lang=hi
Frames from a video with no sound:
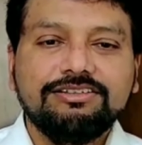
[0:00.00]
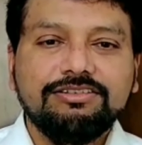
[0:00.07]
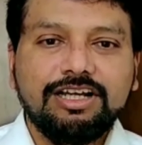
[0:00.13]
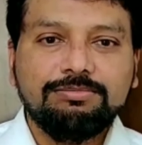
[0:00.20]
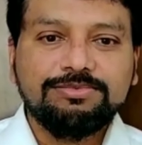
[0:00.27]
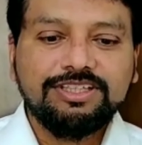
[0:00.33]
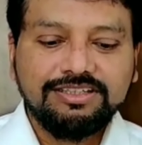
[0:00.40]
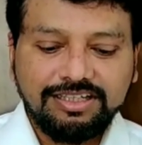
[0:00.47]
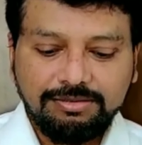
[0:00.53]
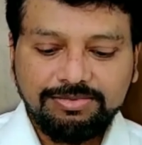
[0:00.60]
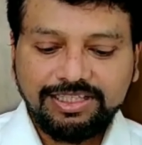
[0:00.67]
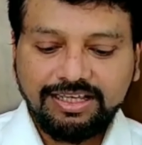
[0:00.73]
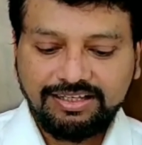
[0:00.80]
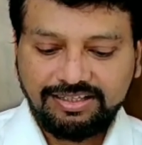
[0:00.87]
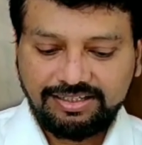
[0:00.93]
तो अब तक
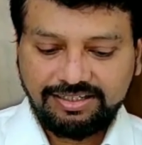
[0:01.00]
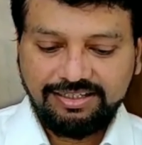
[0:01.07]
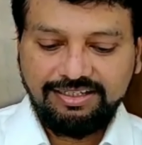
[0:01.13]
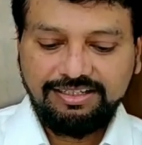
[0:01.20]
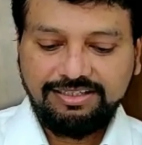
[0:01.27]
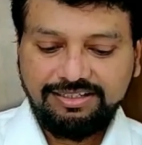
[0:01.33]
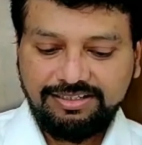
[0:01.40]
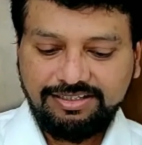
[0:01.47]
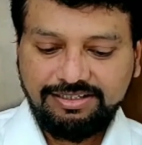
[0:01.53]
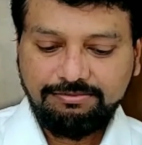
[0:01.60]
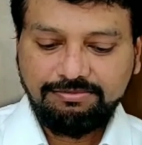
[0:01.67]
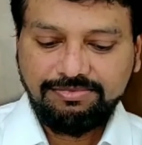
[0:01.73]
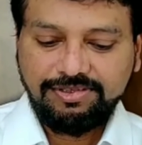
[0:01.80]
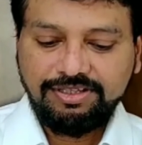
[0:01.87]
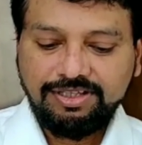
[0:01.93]
हम क्या कर रहे हैं
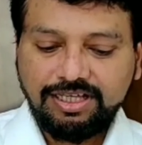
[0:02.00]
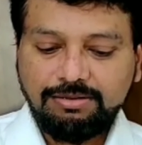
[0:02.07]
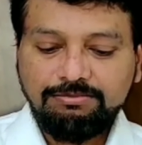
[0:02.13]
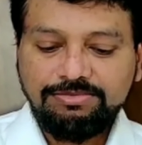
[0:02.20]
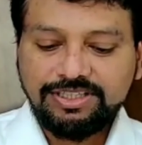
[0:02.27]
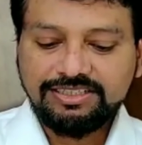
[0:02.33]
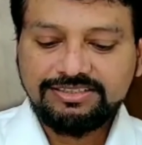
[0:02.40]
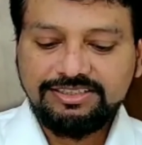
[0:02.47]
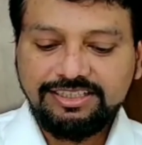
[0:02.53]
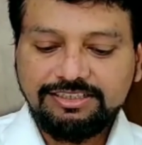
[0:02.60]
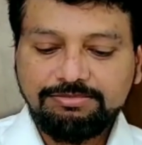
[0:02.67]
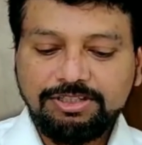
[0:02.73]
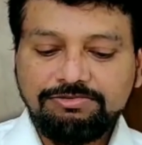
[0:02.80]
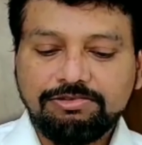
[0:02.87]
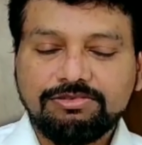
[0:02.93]
हम
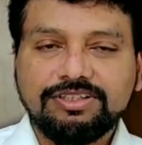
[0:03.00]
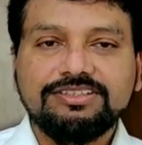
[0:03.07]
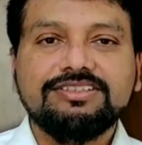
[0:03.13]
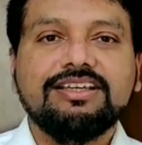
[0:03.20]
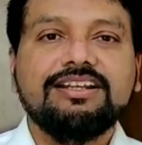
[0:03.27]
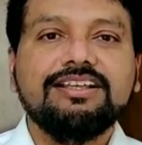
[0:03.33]
नज़दीक पे फोकस